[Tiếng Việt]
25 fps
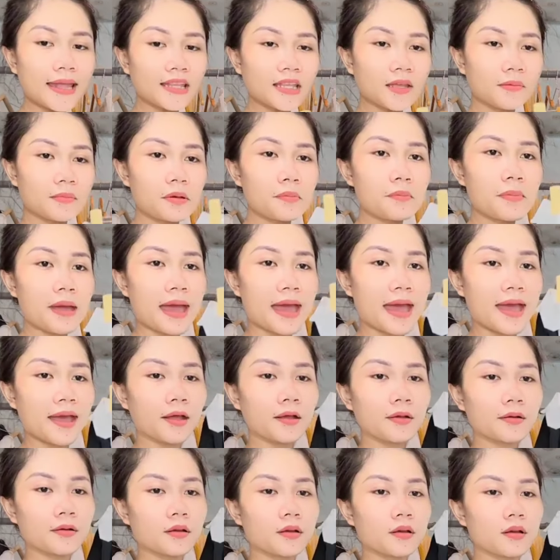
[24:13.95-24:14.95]
CS nha mấy
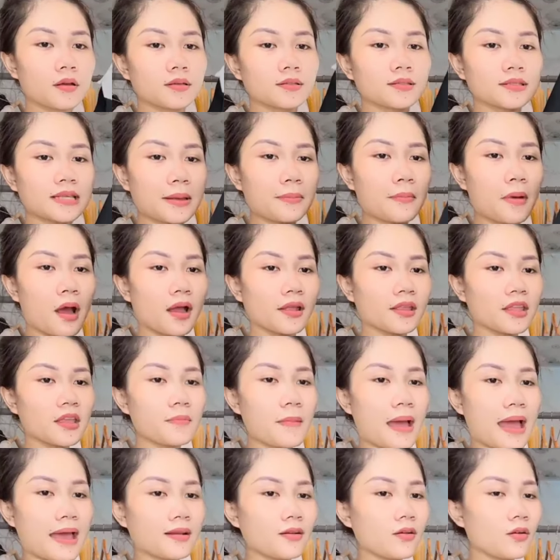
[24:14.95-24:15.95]
má Size
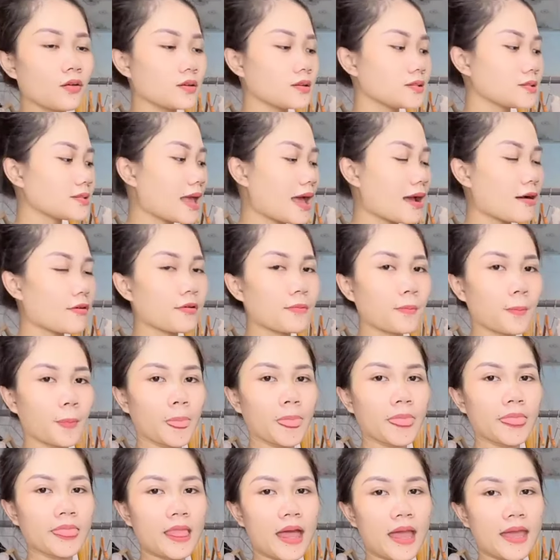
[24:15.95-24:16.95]
mở như bán hồi
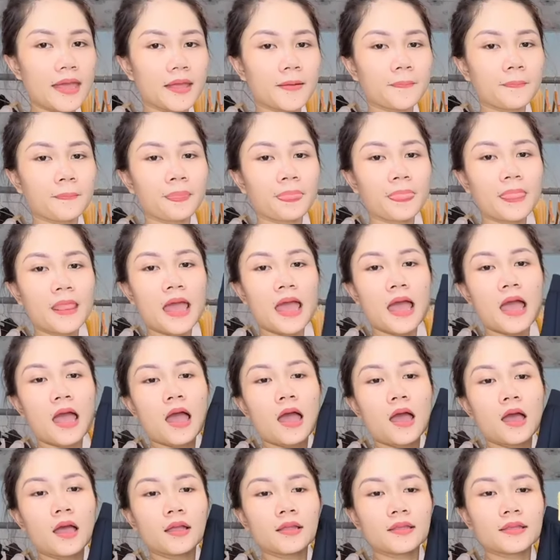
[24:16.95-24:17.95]
sao Đây
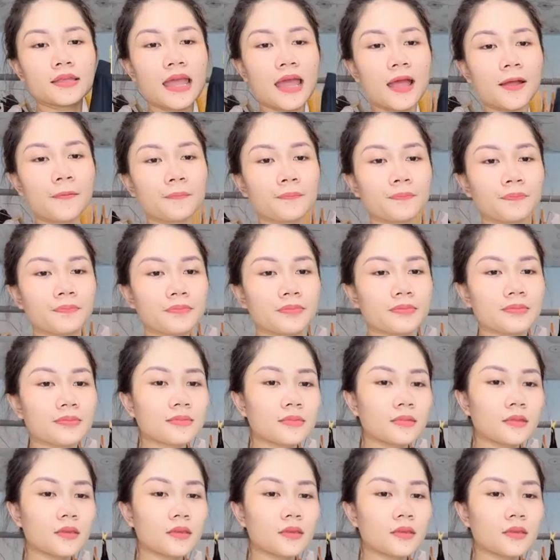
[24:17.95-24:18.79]
Nha